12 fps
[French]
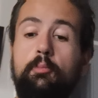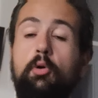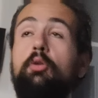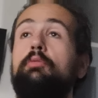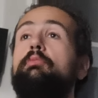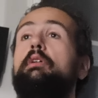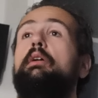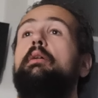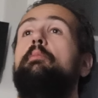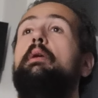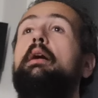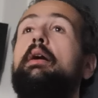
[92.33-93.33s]
Bon,
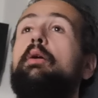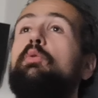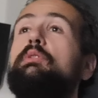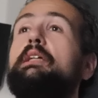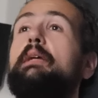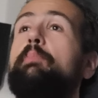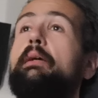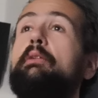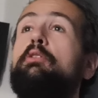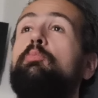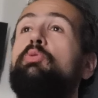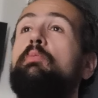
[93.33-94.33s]
bah on se
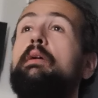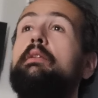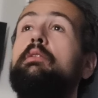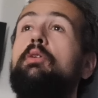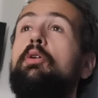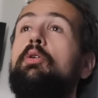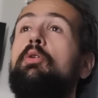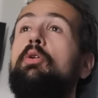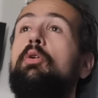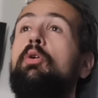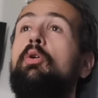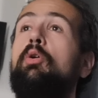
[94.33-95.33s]
répète depuis maintenant
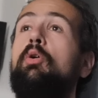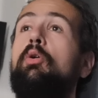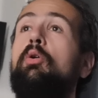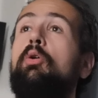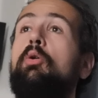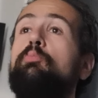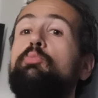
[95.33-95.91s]
euh,